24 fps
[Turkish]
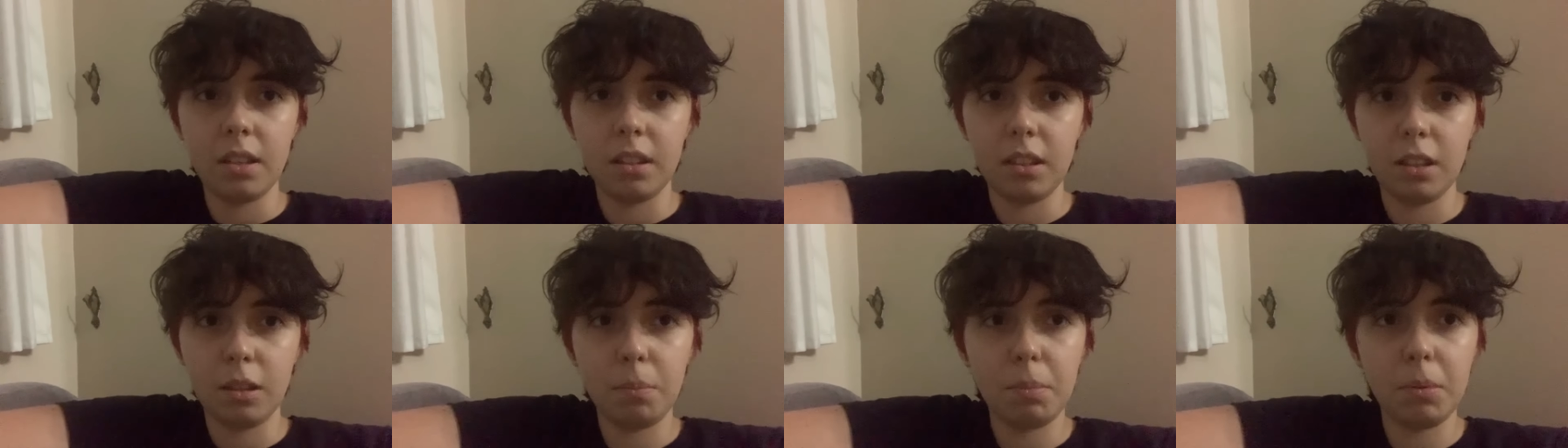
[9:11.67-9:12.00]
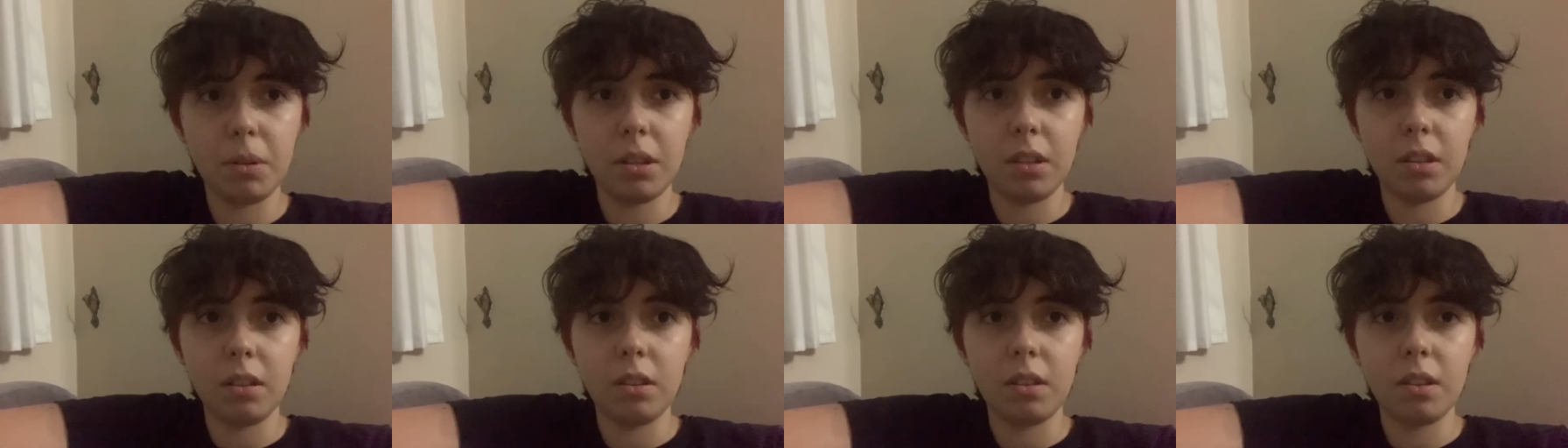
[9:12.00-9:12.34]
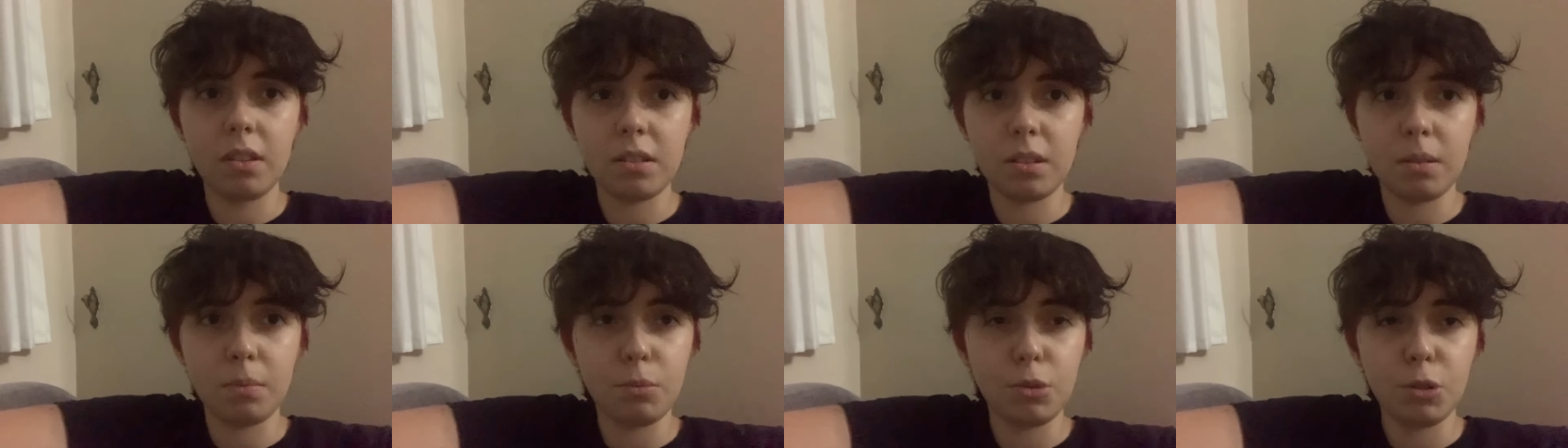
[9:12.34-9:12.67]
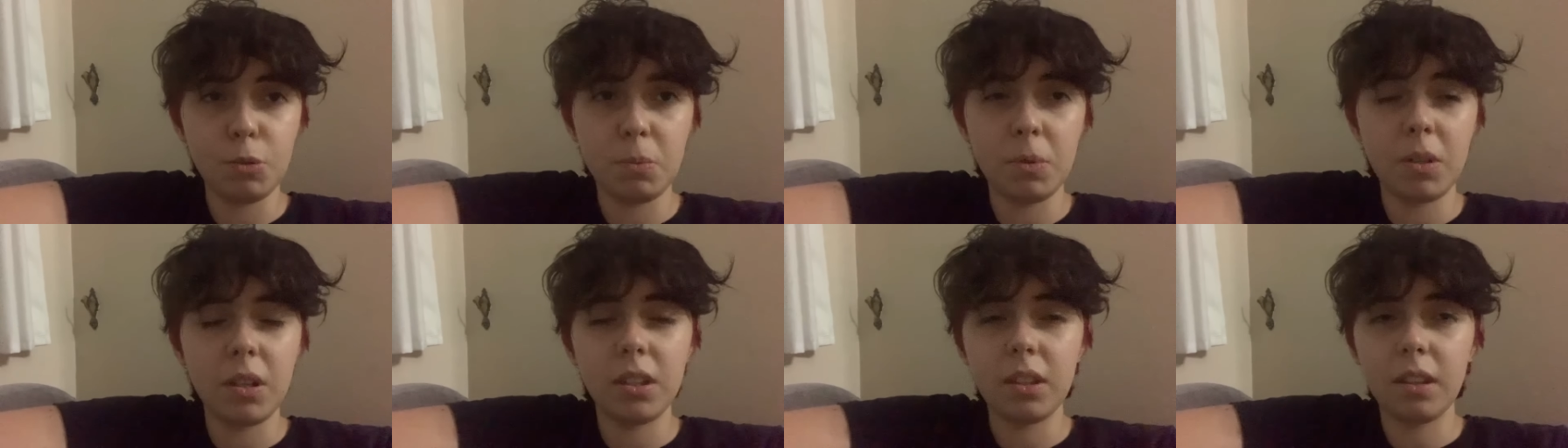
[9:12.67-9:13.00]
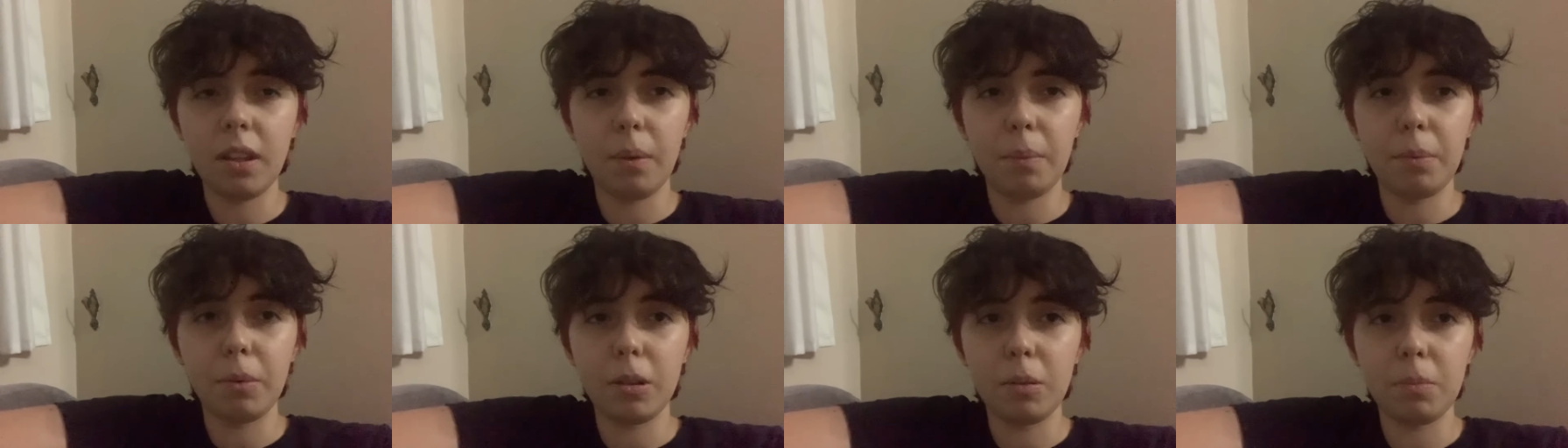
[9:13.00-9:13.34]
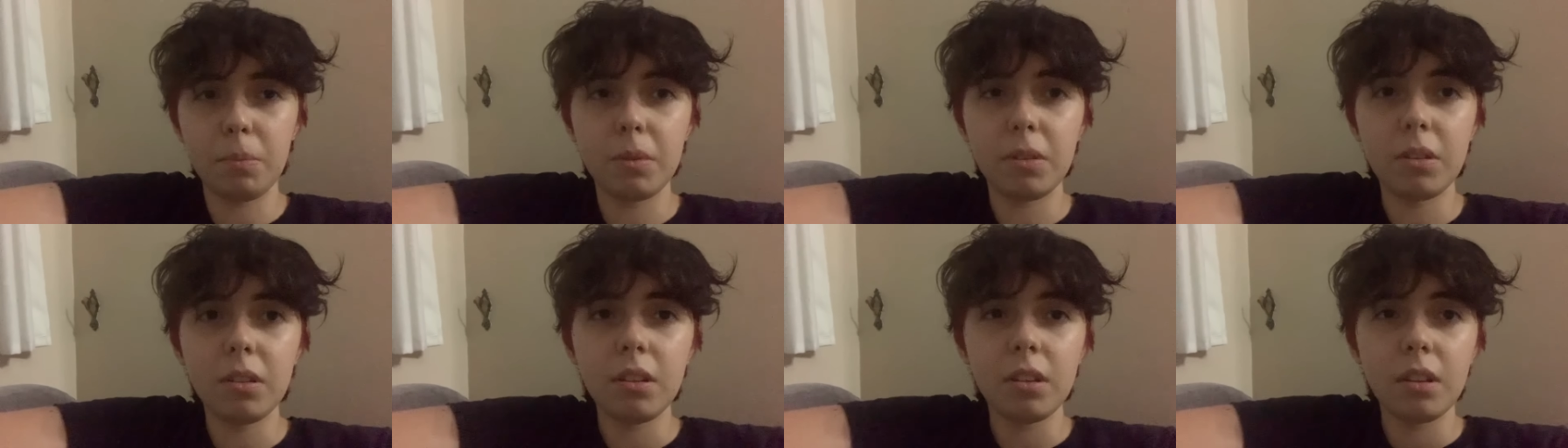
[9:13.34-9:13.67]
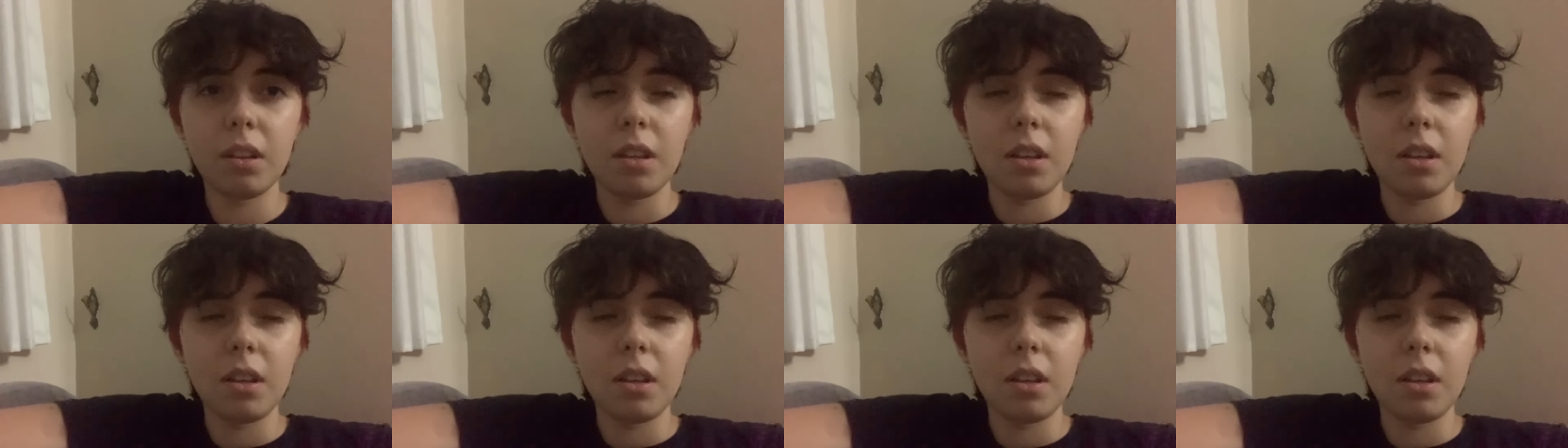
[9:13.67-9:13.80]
gibi yazılmış bir kitap gibi.